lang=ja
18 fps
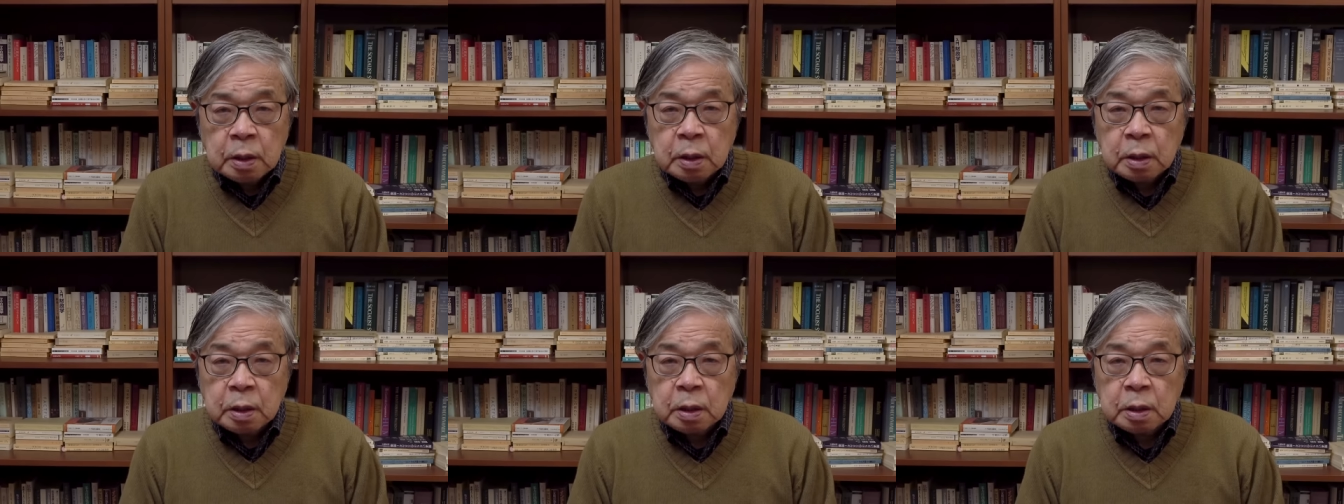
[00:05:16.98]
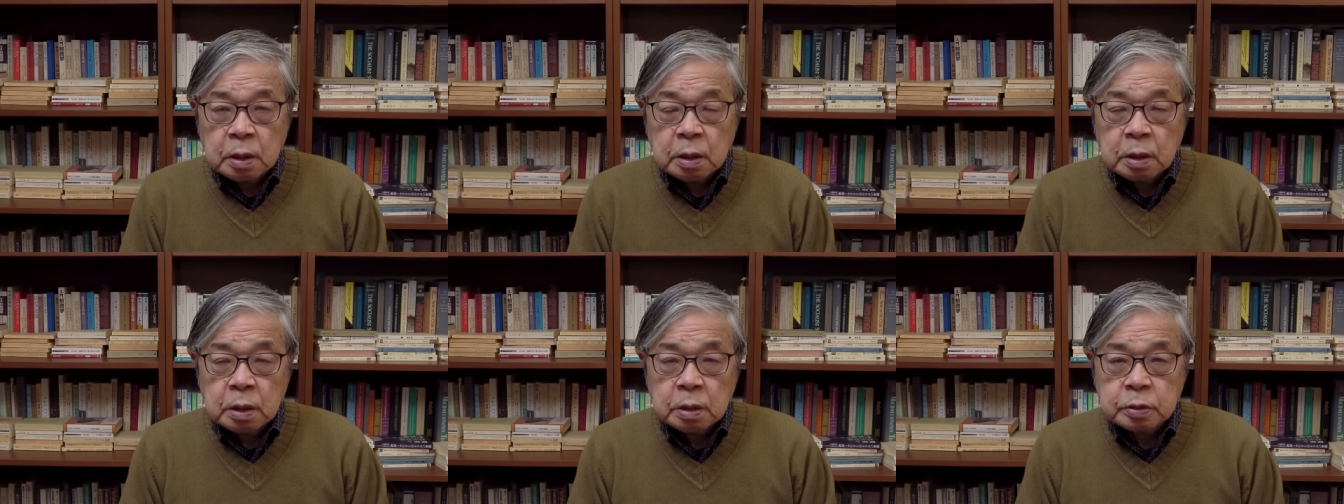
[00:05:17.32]

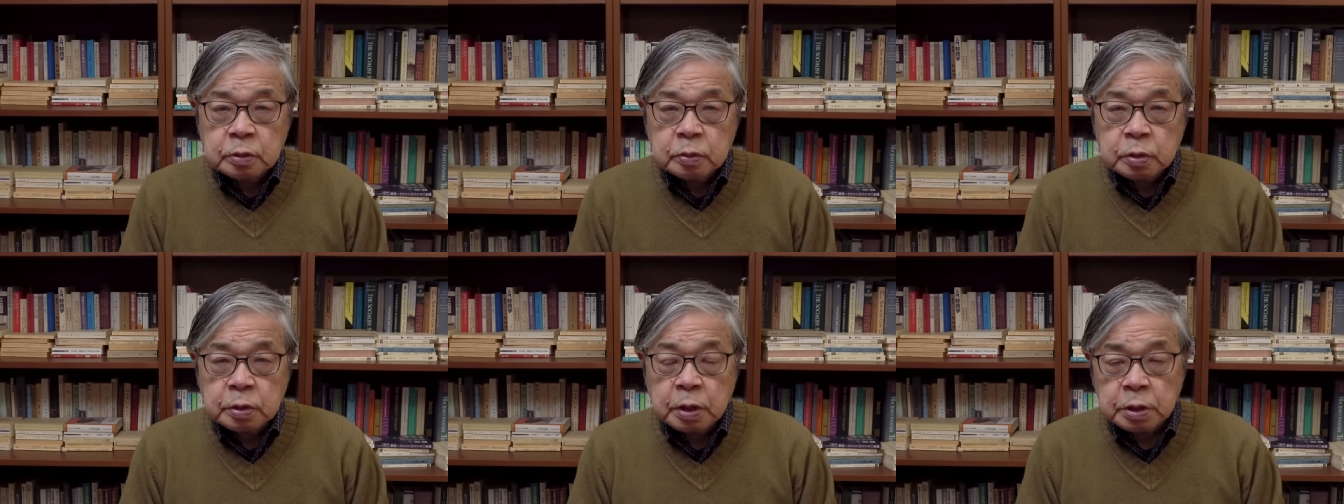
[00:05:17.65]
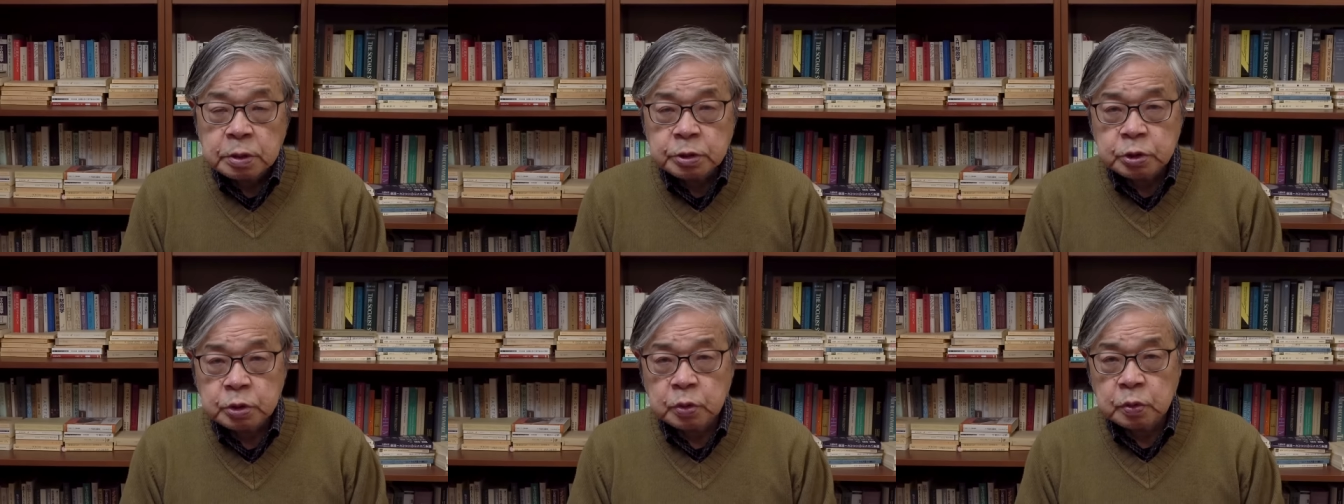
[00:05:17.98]
えー、っと、
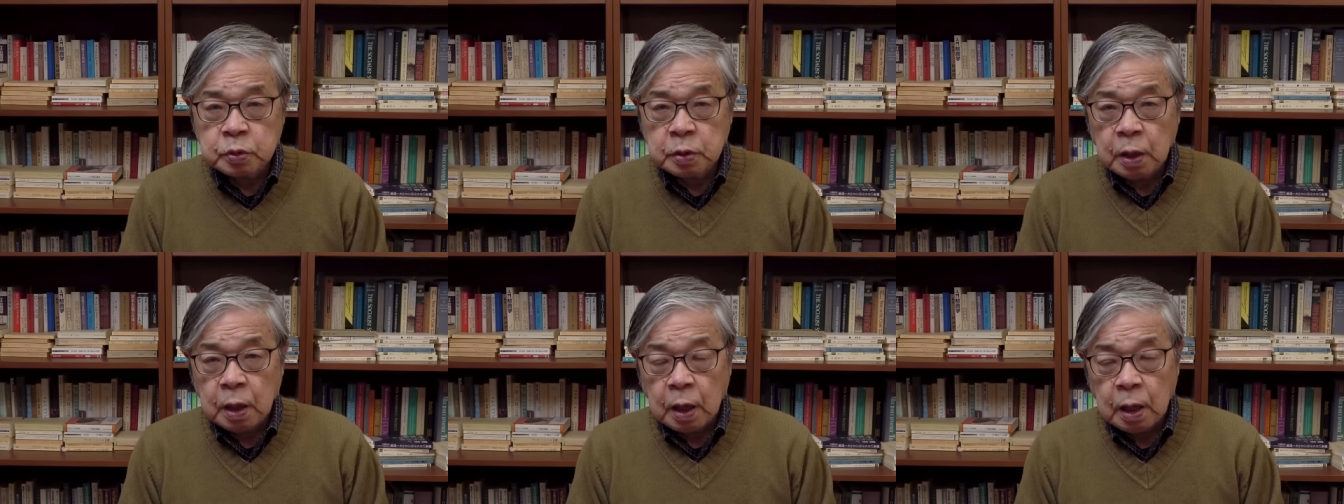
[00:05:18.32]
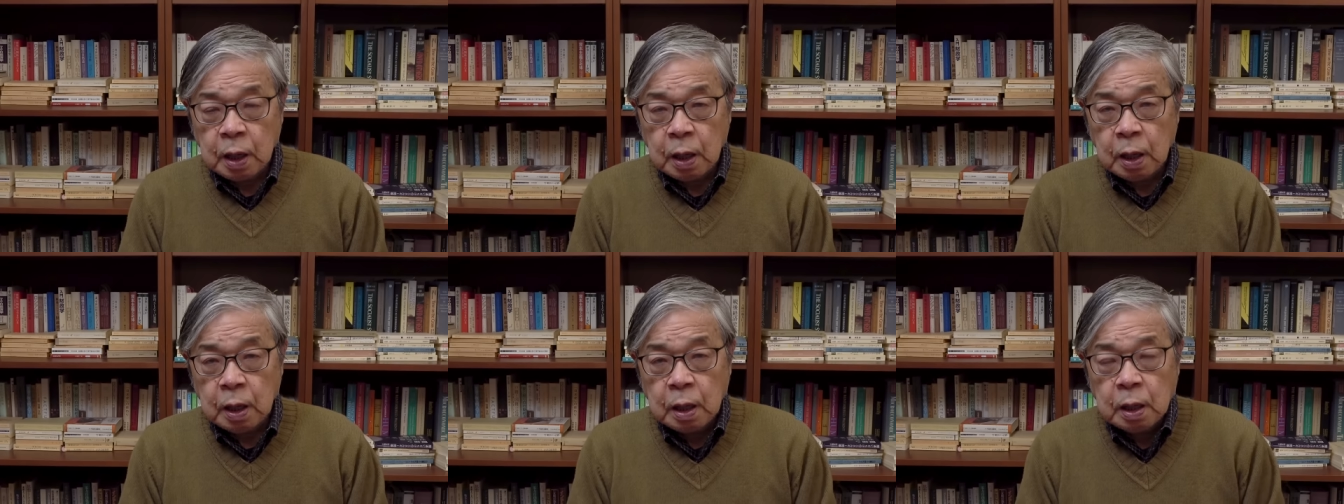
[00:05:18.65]
警視庁
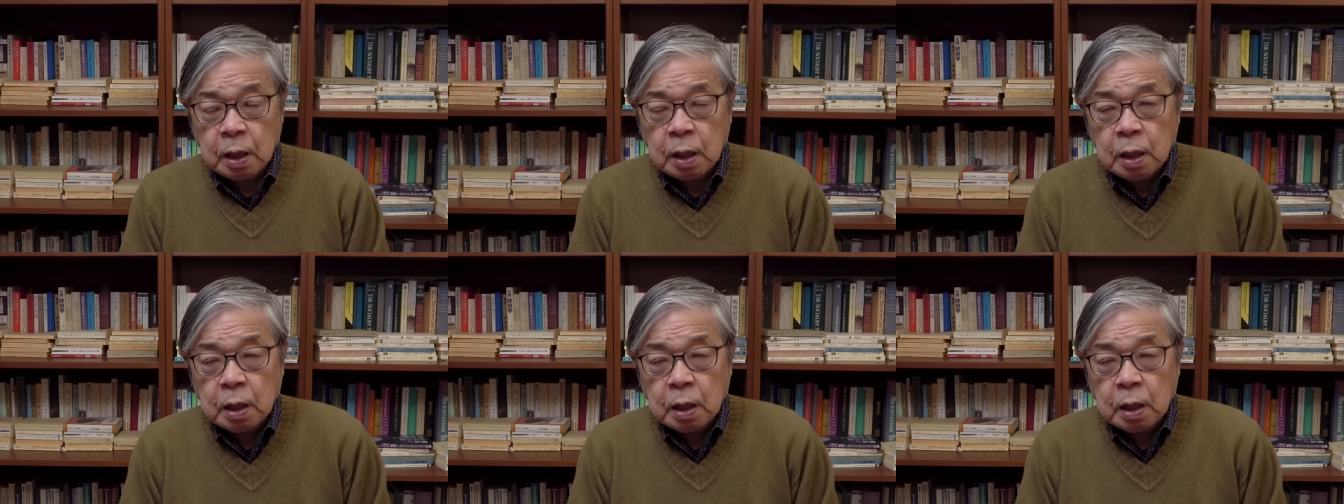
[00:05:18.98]
が